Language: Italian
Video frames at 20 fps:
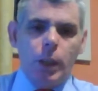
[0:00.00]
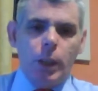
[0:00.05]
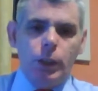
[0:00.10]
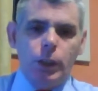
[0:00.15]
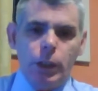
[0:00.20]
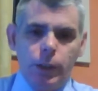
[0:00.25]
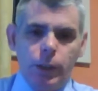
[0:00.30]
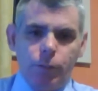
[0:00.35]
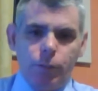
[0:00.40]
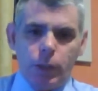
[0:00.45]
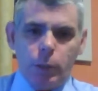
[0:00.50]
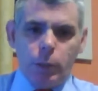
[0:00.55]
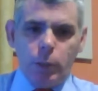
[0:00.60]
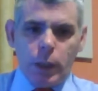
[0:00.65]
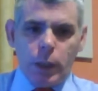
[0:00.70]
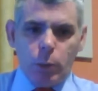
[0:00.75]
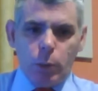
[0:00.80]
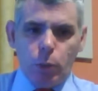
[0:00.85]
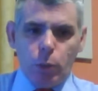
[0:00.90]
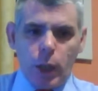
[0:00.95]
cifre
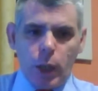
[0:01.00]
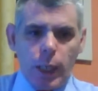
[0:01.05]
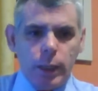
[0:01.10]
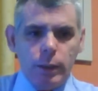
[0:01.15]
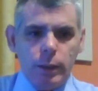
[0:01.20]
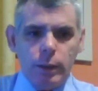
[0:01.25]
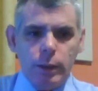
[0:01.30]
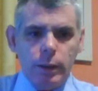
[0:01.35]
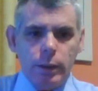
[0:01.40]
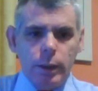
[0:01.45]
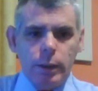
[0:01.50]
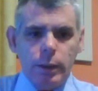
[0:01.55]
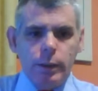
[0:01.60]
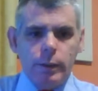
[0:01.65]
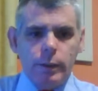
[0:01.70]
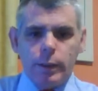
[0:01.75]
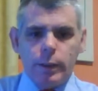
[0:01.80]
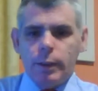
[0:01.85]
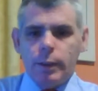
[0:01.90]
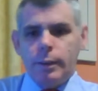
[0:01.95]
mirabolanti e di
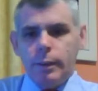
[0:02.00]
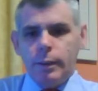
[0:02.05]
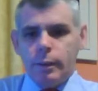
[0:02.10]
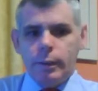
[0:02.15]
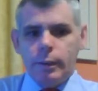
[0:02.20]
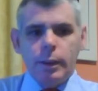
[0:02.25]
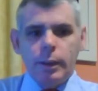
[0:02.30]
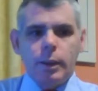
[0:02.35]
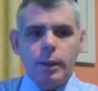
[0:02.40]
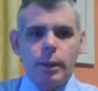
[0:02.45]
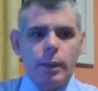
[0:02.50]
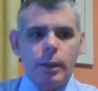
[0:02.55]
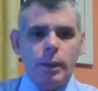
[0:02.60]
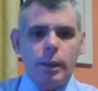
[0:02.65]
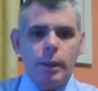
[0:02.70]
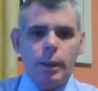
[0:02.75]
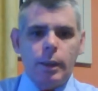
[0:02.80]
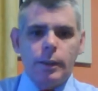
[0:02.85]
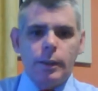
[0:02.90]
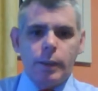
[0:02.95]

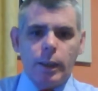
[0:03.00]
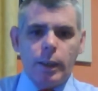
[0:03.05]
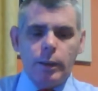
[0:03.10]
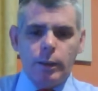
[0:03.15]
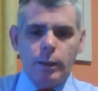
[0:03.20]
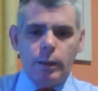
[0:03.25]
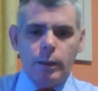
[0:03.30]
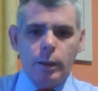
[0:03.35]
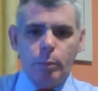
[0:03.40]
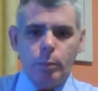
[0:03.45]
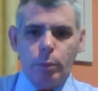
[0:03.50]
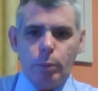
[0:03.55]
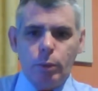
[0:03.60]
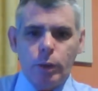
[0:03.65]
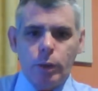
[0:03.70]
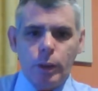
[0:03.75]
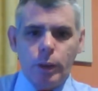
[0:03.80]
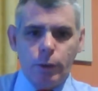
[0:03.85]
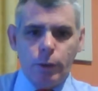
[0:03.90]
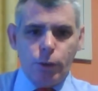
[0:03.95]
statistiche esatte e
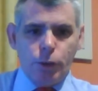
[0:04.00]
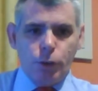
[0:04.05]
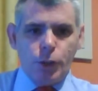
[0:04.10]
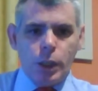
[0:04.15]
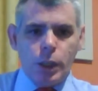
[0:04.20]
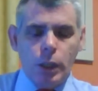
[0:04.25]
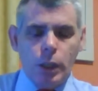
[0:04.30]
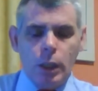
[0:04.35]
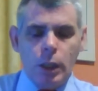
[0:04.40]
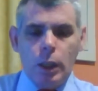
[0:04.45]
ponderose,